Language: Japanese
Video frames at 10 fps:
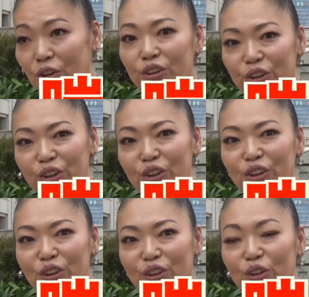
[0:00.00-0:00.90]
う
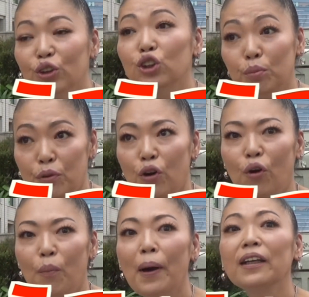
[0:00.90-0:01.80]
つ病
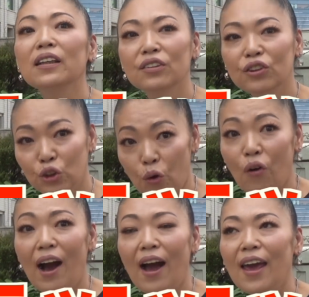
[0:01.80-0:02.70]
パニック障
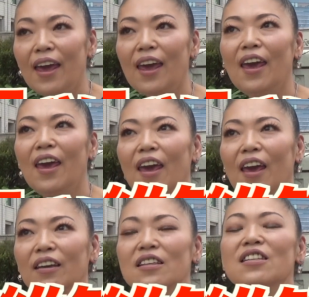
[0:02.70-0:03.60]
害、
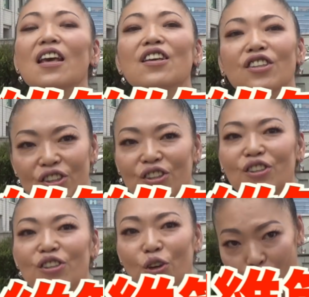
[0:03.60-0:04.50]
えー、筋繊維
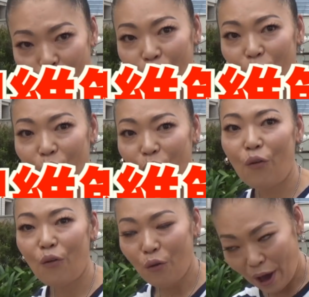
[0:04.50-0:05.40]
痛症
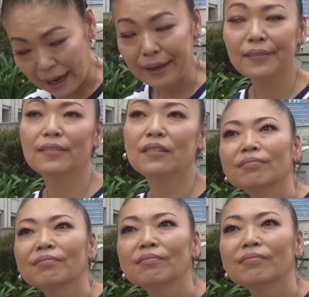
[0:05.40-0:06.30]
はい
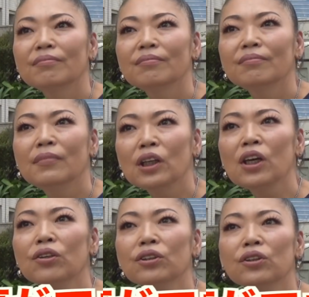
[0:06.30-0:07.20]
まあ
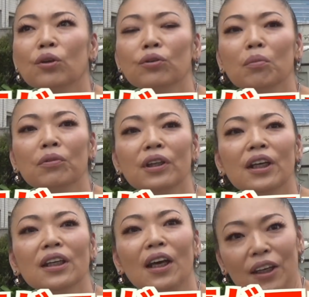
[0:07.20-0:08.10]
結局仕事も
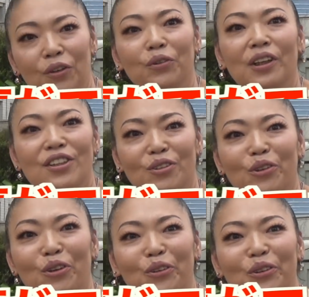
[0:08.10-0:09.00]
できないような状
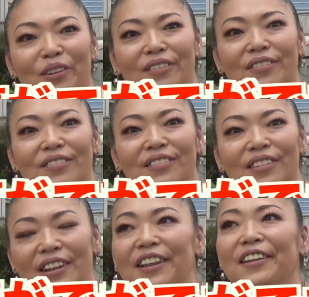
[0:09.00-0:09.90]

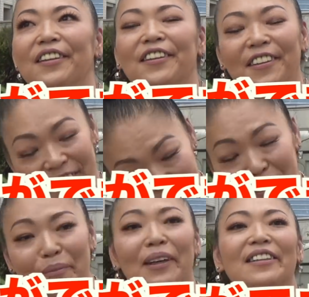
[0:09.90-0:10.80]
況にな
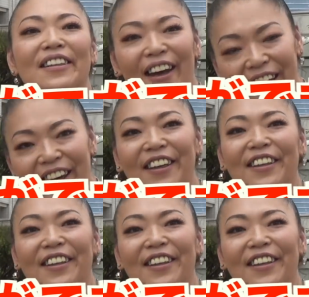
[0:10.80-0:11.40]
りましたはい